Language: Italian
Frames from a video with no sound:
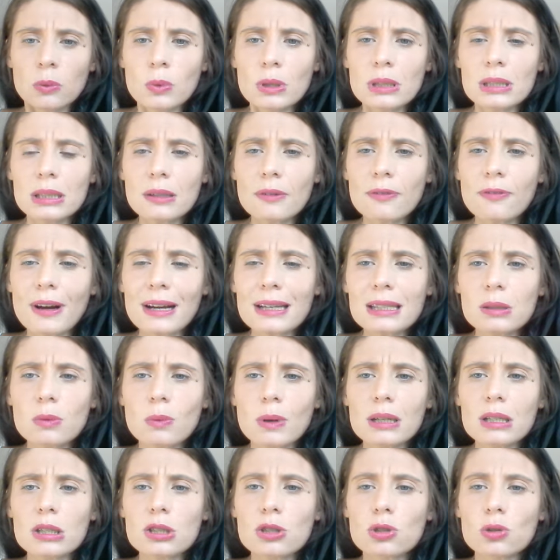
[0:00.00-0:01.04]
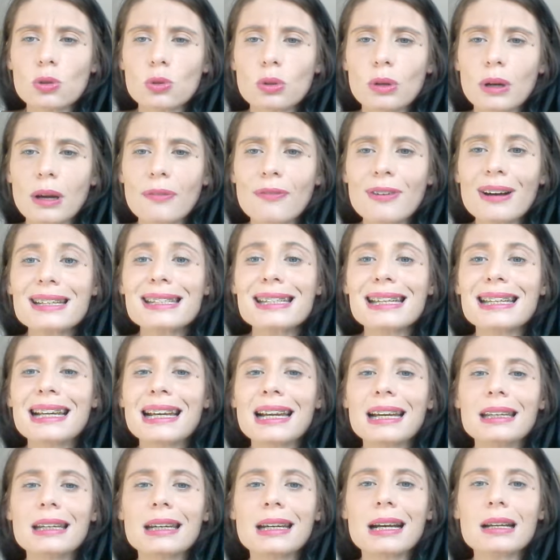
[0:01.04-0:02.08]
Queste fasi quali sono? La fase
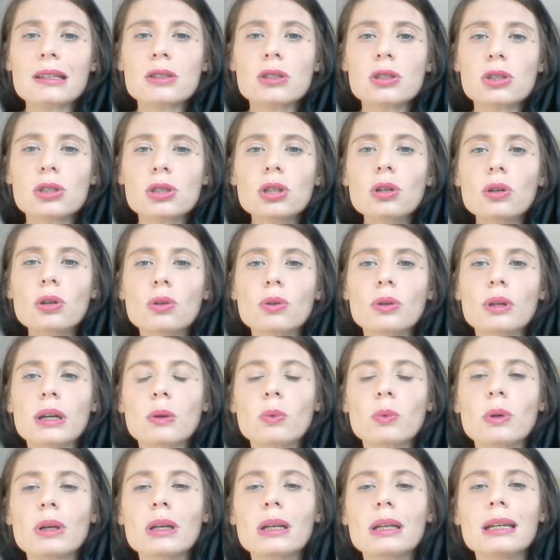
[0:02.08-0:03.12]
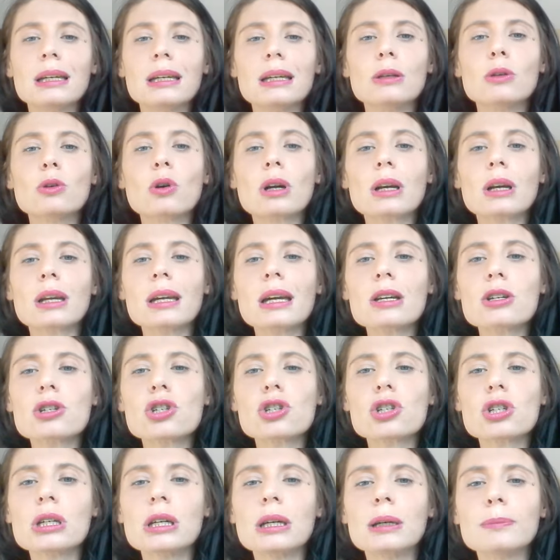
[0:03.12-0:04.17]
della negazione, quindi non
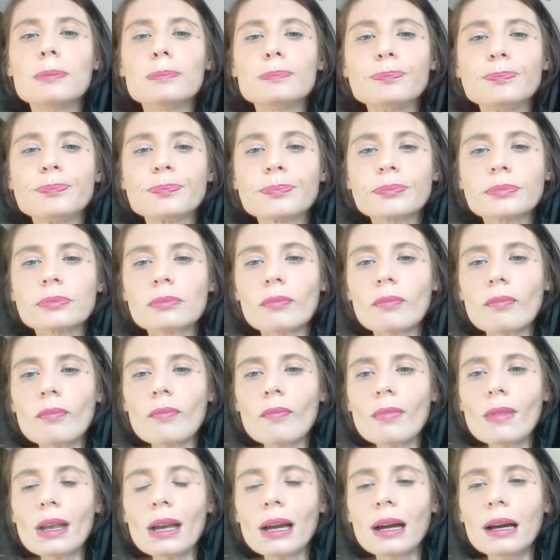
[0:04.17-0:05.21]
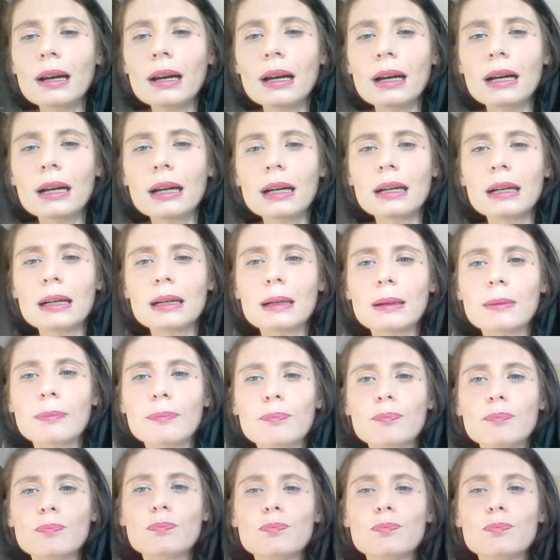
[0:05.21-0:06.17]
riesci eh,